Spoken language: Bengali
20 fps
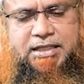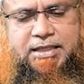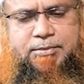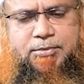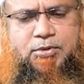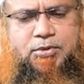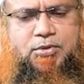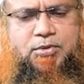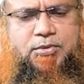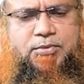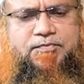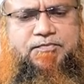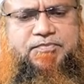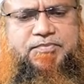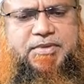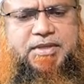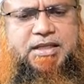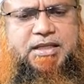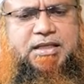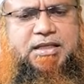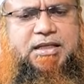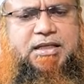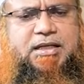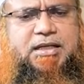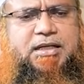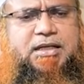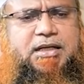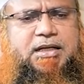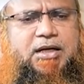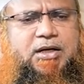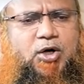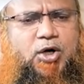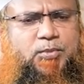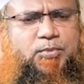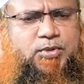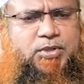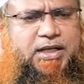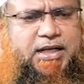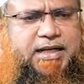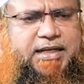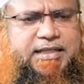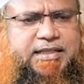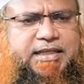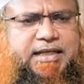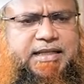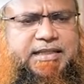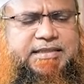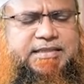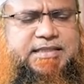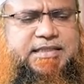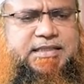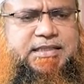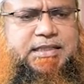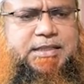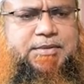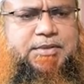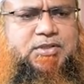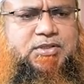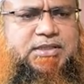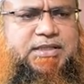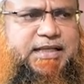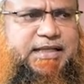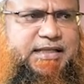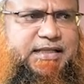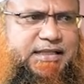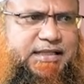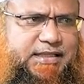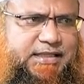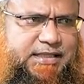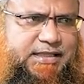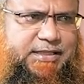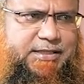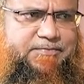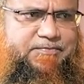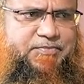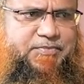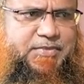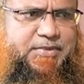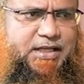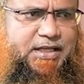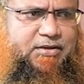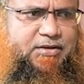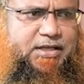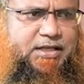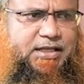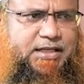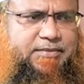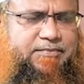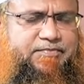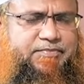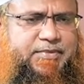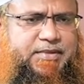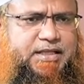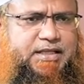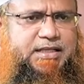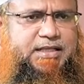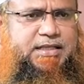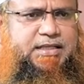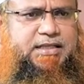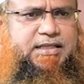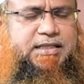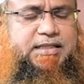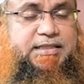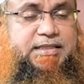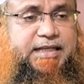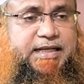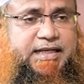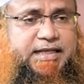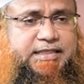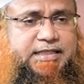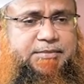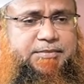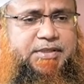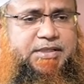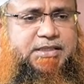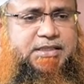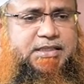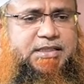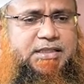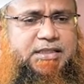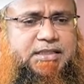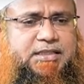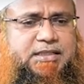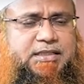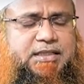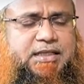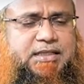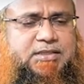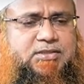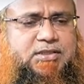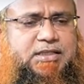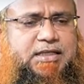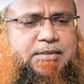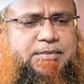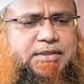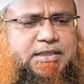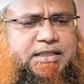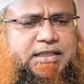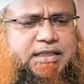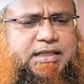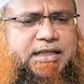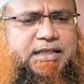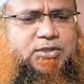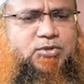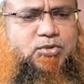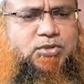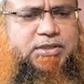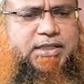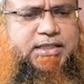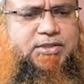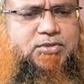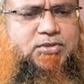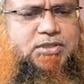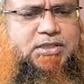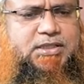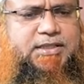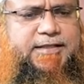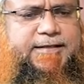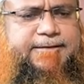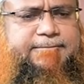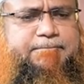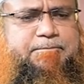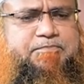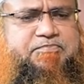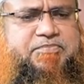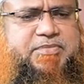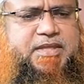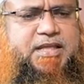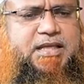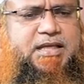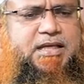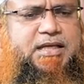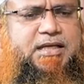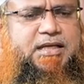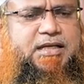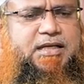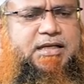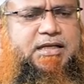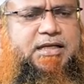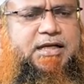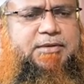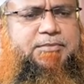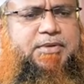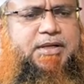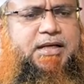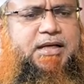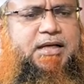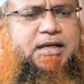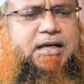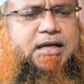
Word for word: এবং অপর আরেকটি হাদিসের দিকে আমরা যদি তাকিয়ে দেখি তাহলে দেখা যাবে যে আসলে আমাদেরকে দুনিয়ায় যদি আমরা